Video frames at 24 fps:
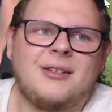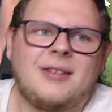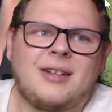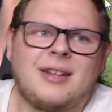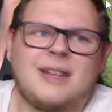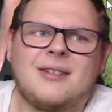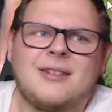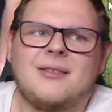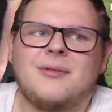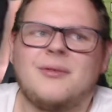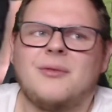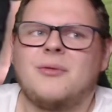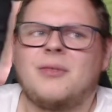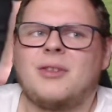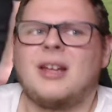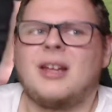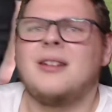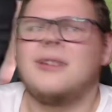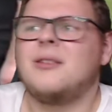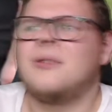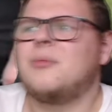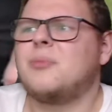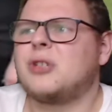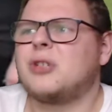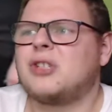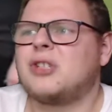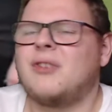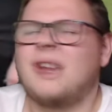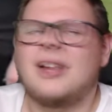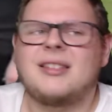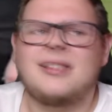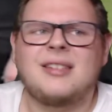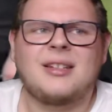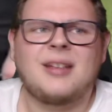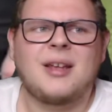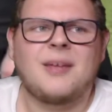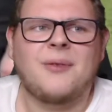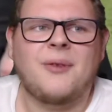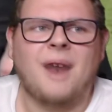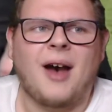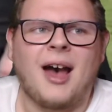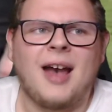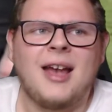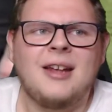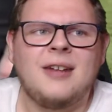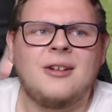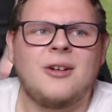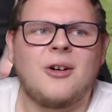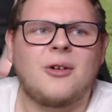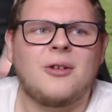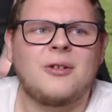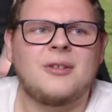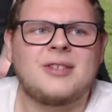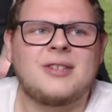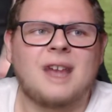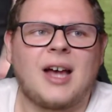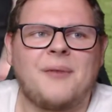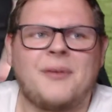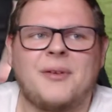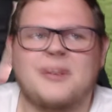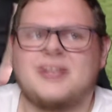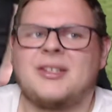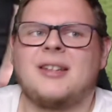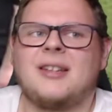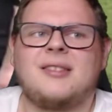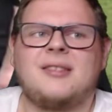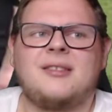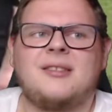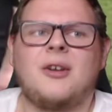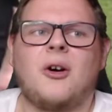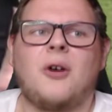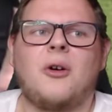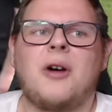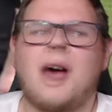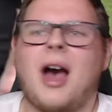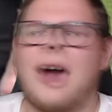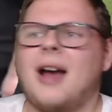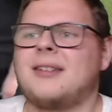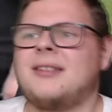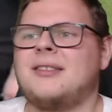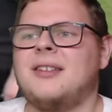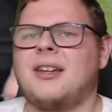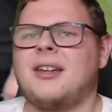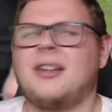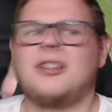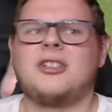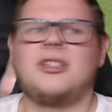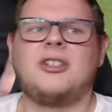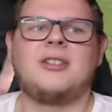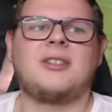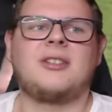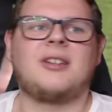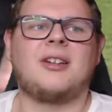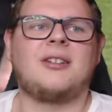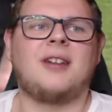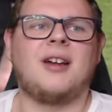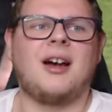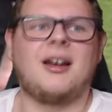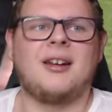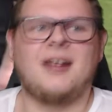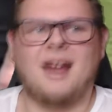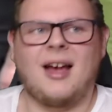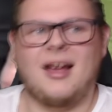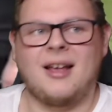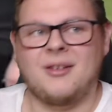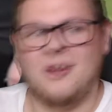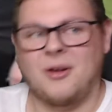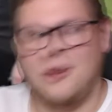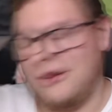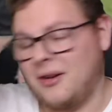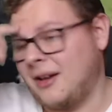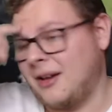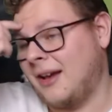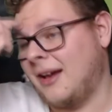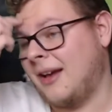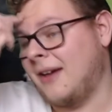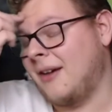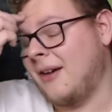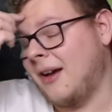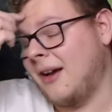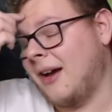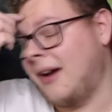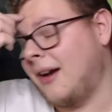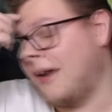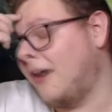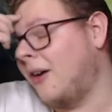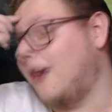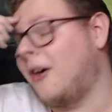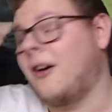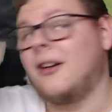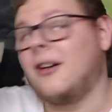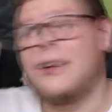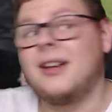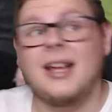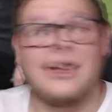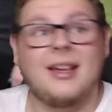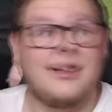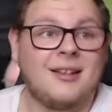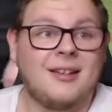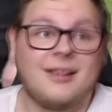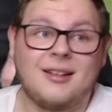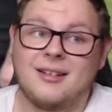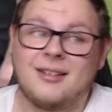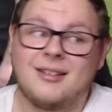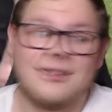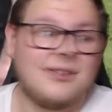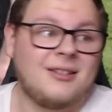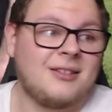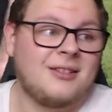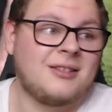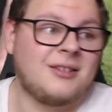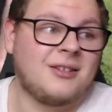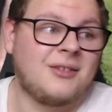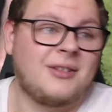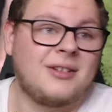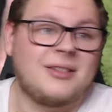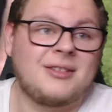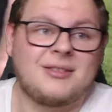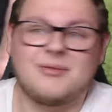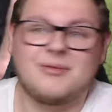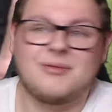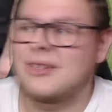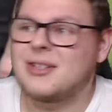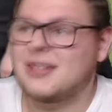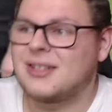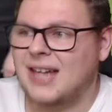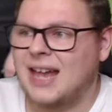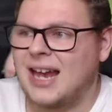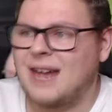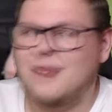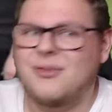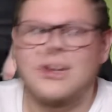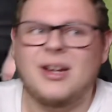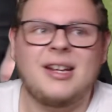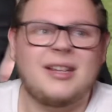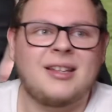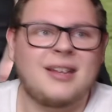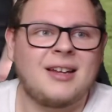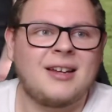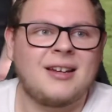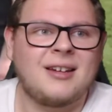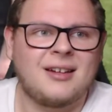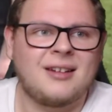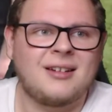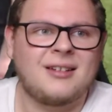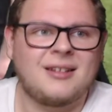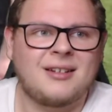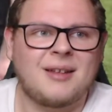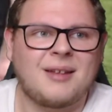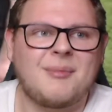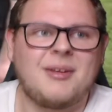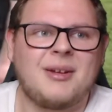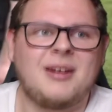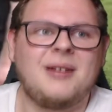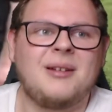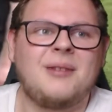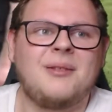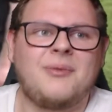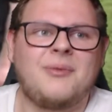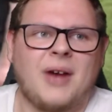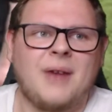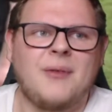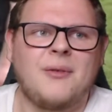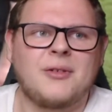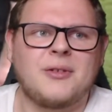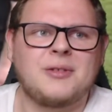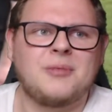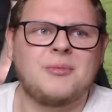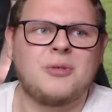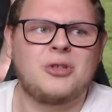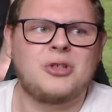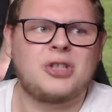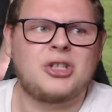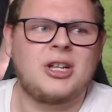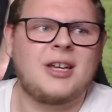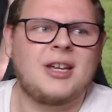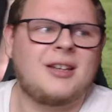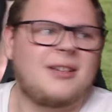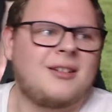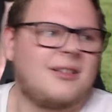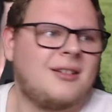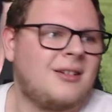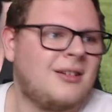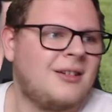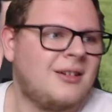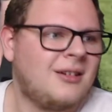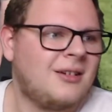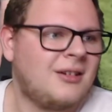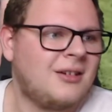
und dann, dann beschwert sich der Verein noch und sagt, was setzt die auch einen 80-jährigen Schiedsrichter an? Also, oh nee. So, so was rechtfertigt dann, dass man ihm die Pfeife aus dem Mund schlägt?